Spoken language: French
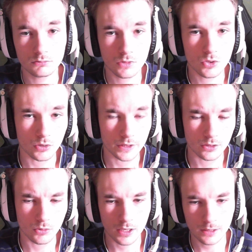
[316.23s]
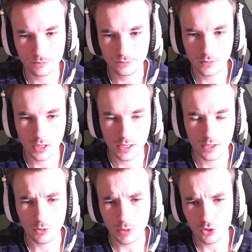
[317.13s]
sur l'I3.
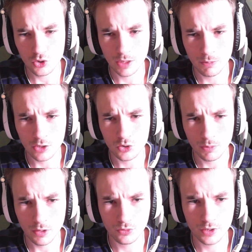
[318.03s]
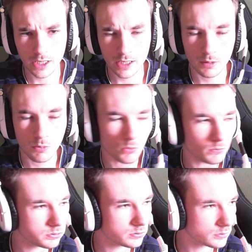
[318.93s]
C'est dommage que j'étais pas là, j'aurais bien voulu y aller, mais bon,
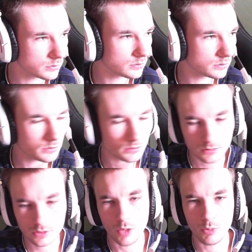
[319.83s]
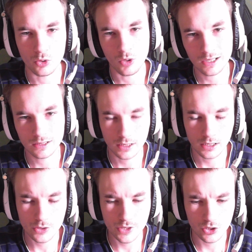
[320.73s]
c'est un peu loin, hein,
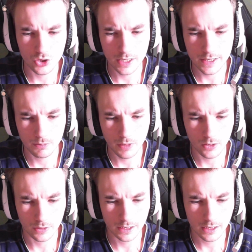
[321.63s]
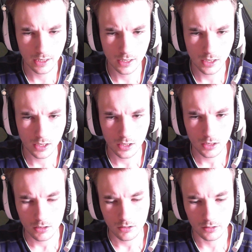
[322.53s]
Los Angeles c'est pas à côté.
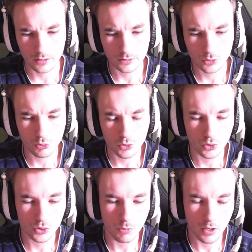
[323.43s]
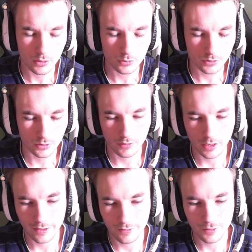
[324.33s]
Euh, donc je me suis dit, bah écoute,
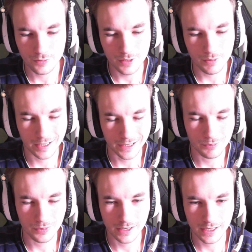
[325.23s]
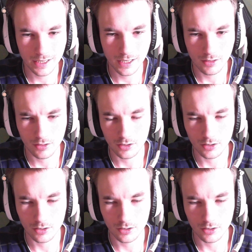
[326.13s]
on va, filmer le replay, euh,